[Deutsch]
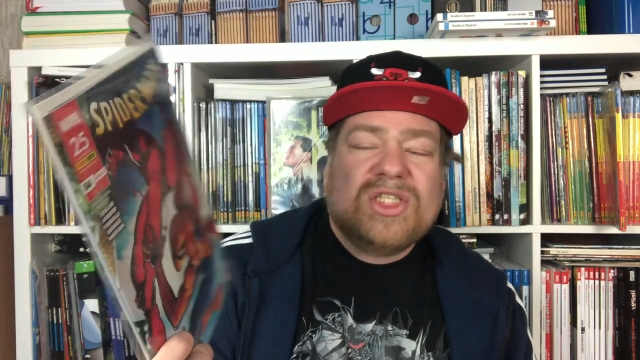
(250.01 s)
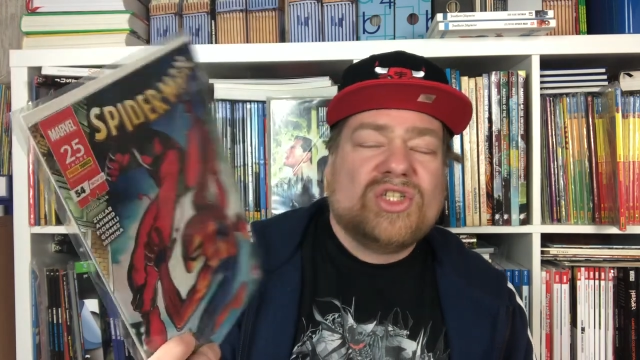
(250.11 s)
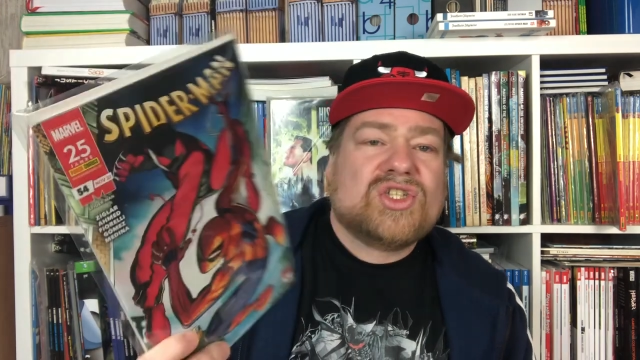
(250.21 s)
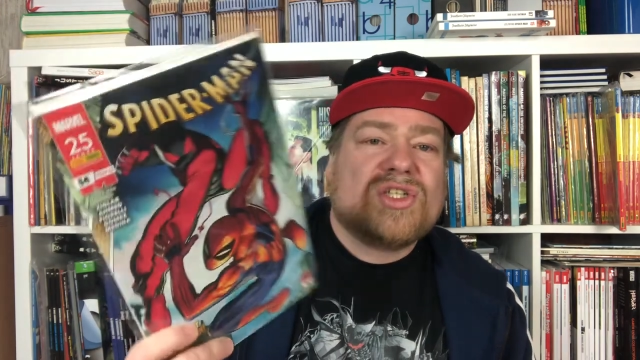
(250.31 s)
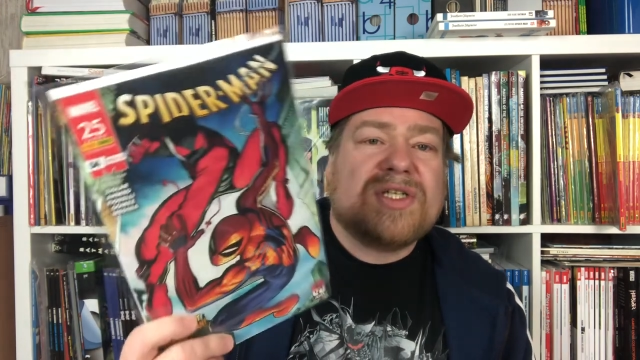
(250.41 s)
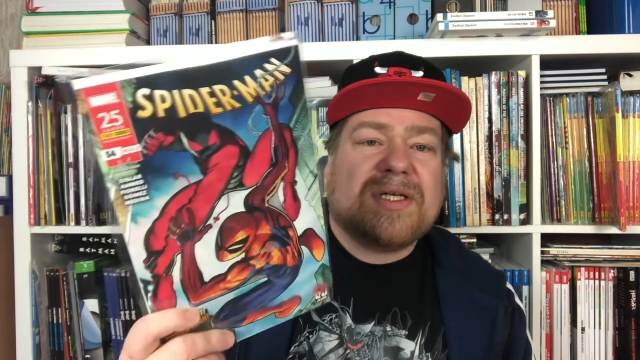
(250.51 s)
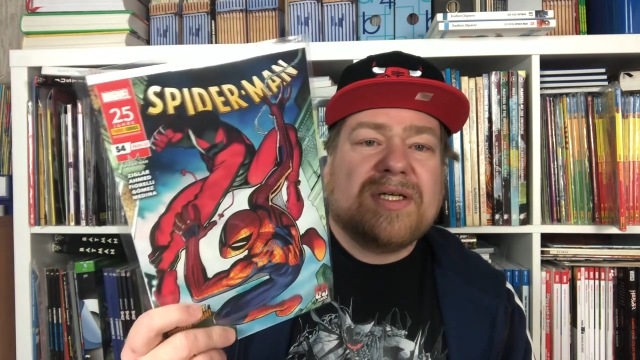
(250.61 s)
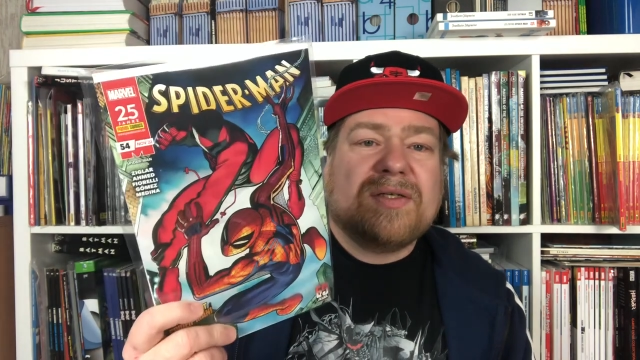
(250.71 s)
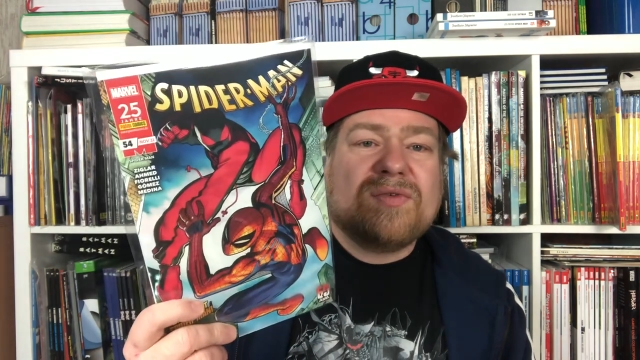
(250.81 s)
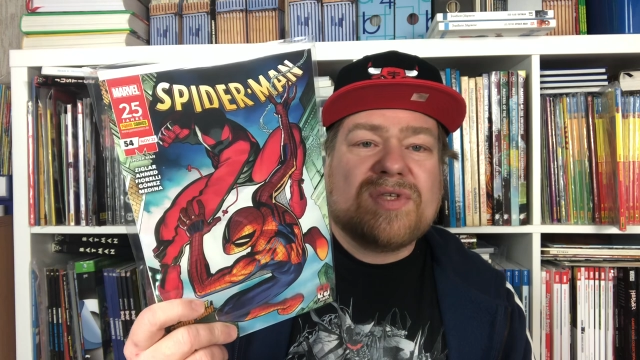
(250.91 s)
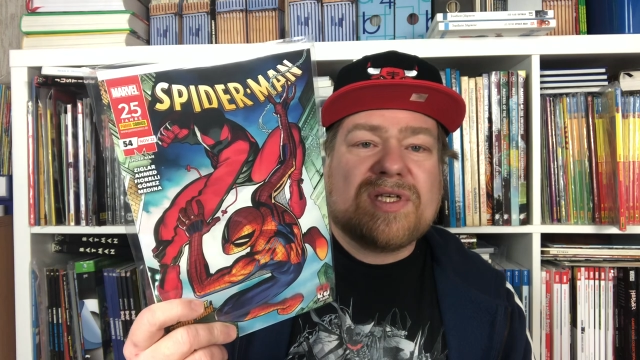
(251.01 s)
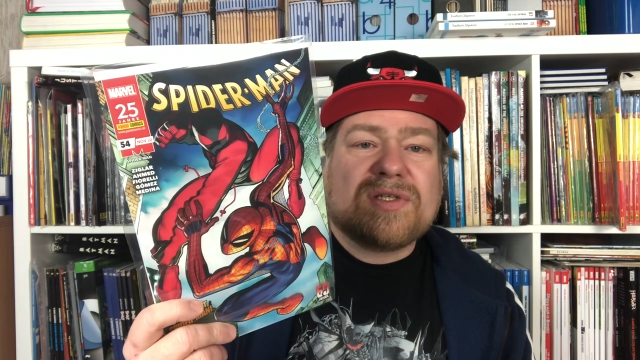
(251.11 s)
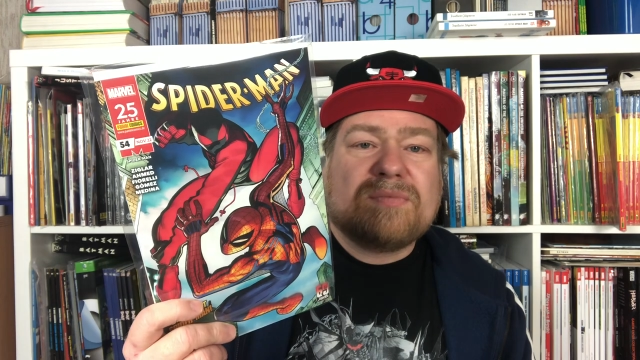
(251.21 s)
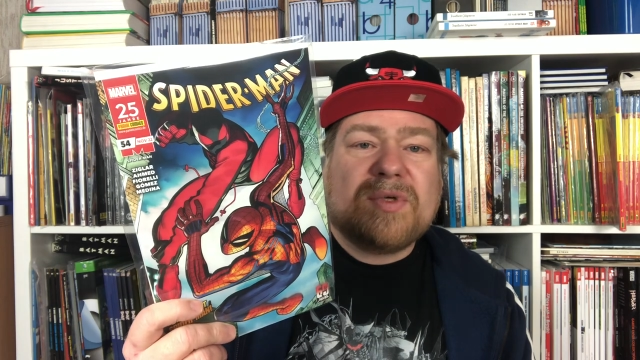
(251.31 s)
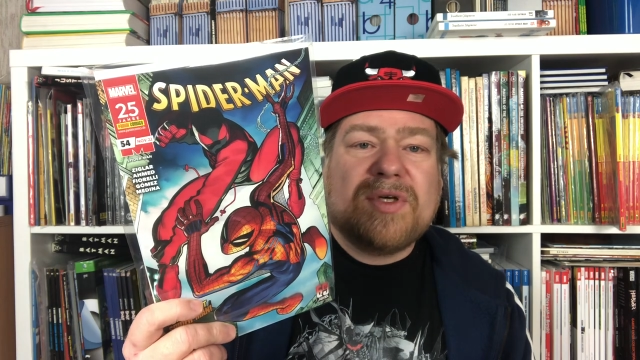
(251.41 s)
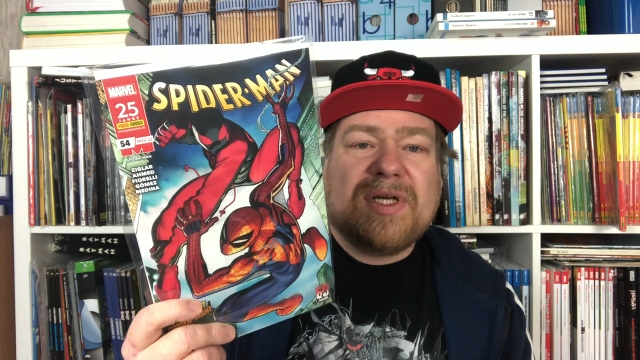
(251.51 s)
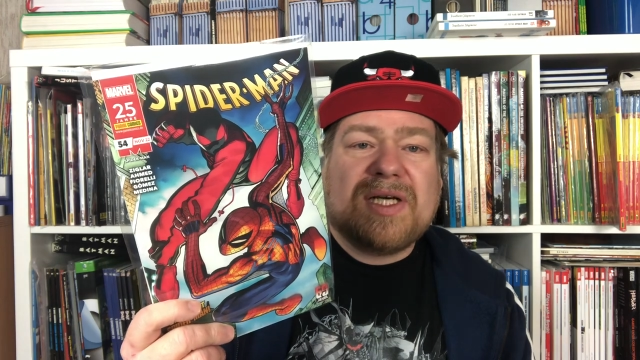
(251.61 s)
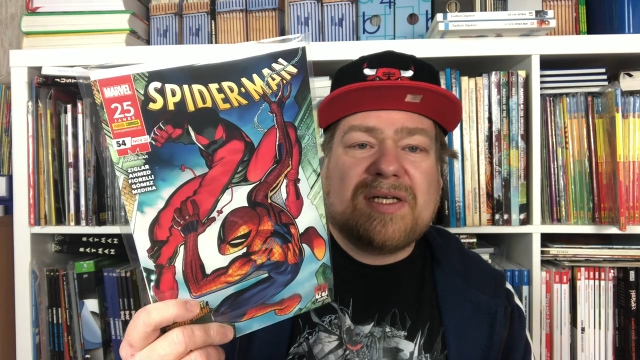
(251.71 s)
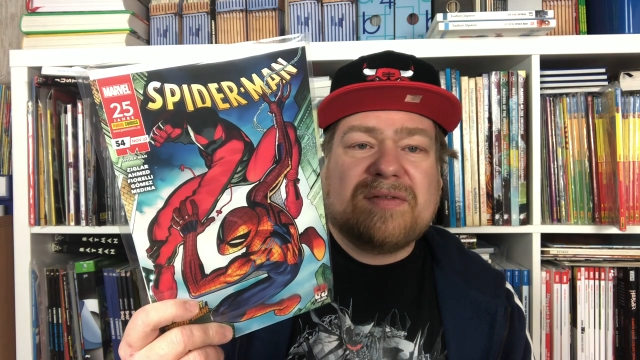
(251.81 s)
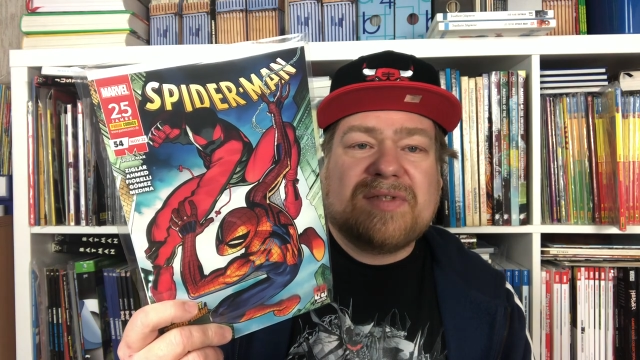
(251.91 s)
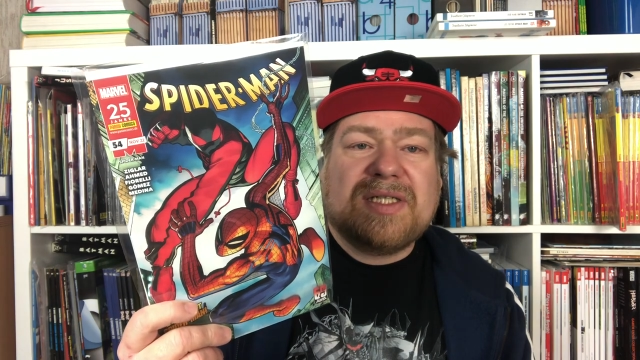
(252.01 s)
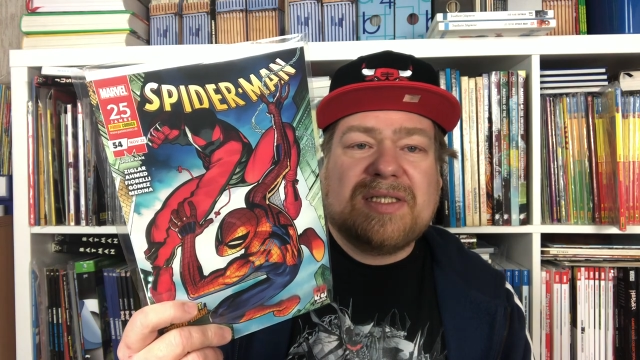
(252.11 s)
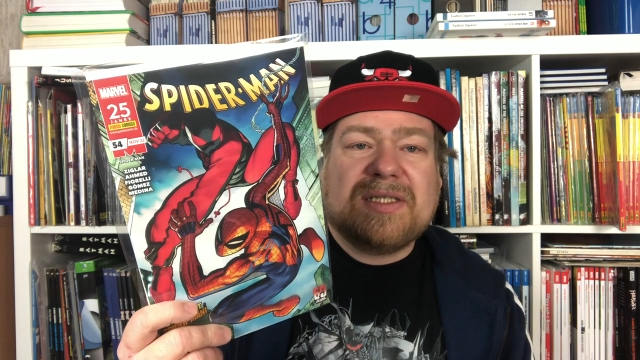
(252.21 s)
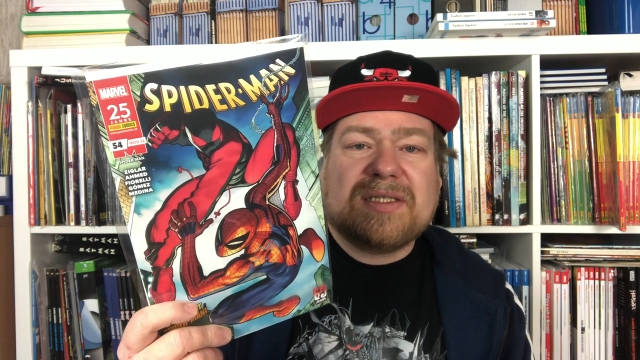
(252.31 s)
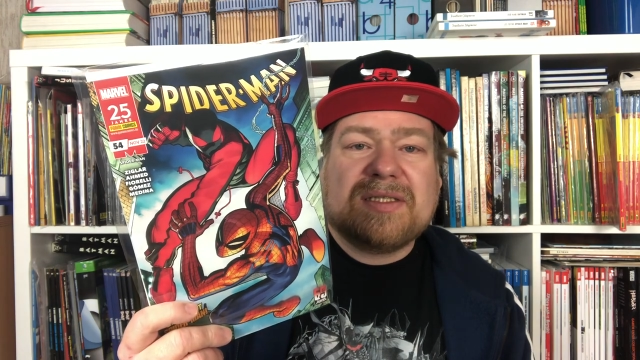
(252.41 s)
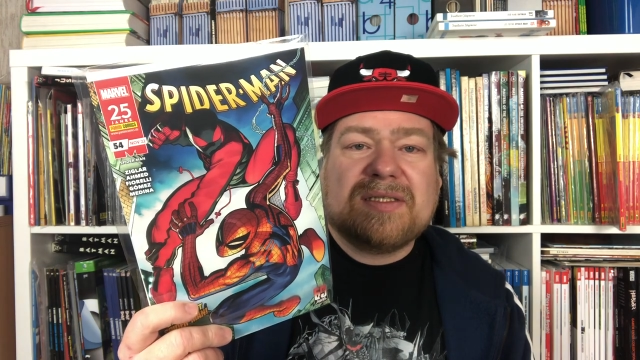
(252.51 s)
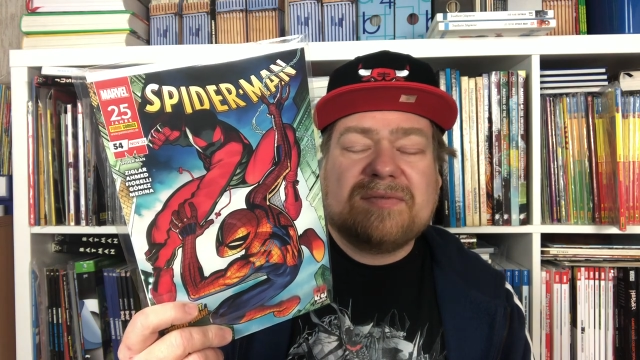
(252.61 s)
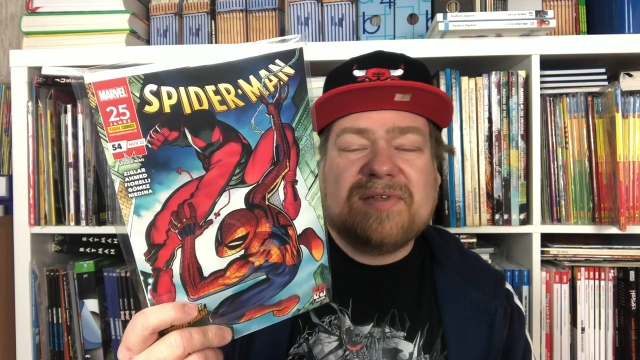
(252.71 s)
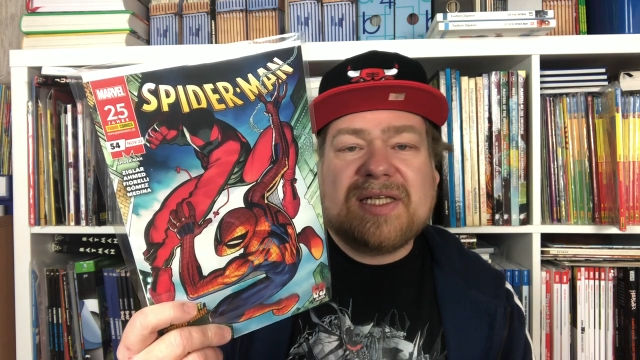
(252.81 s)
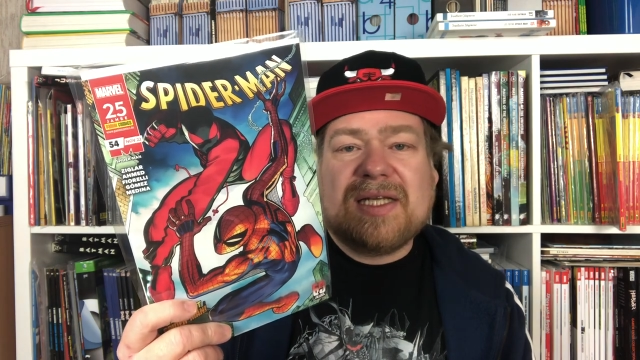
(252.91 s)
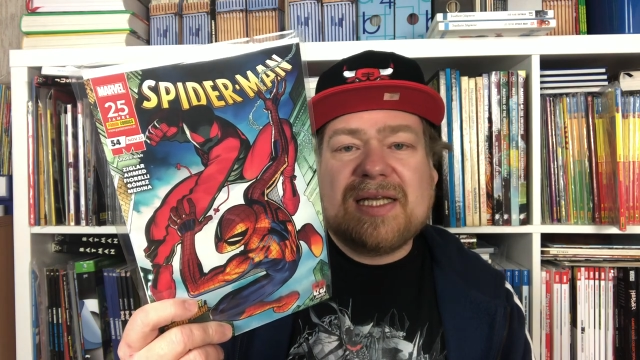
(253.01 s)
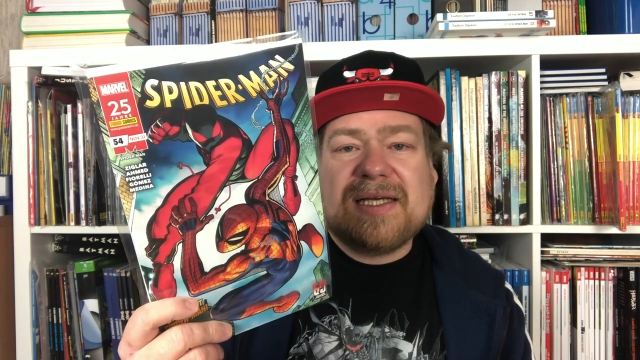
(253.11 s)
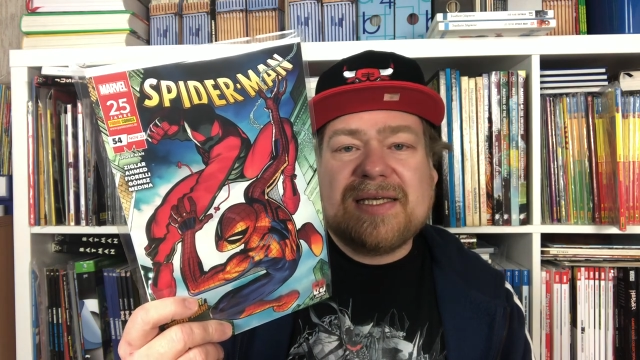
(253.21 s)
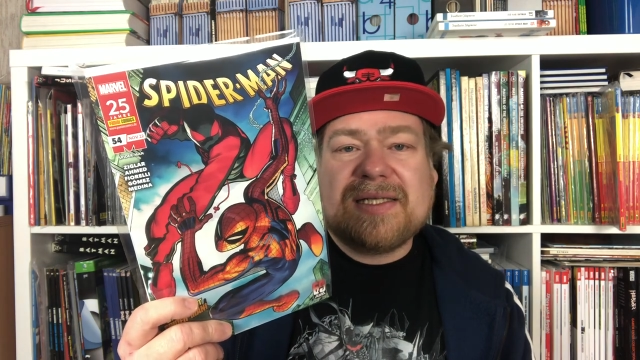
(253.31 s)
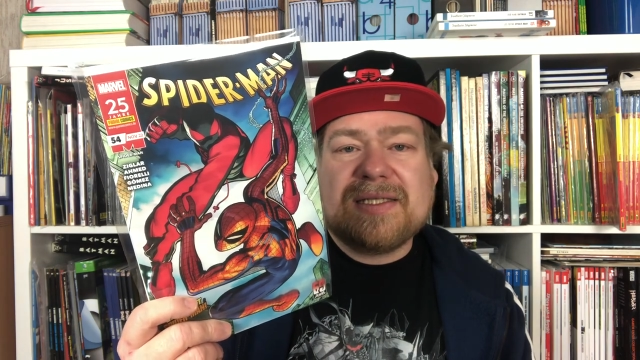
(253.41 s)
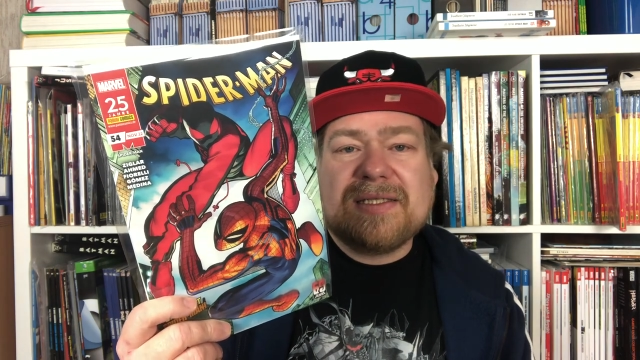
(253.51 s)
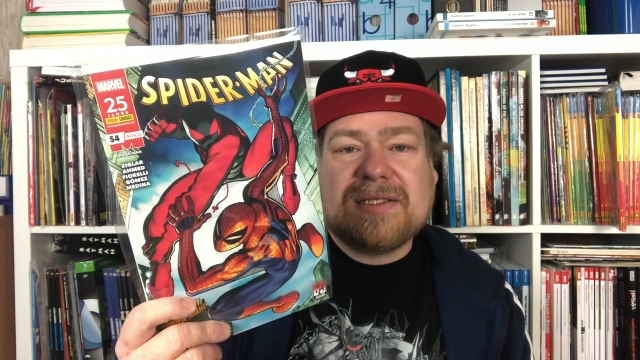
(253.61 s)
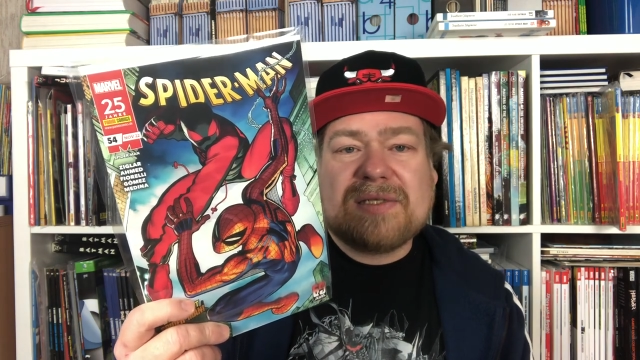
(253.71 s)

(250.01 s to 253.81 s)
Das ist ja kein großer Spoiler, weil das werden langjährige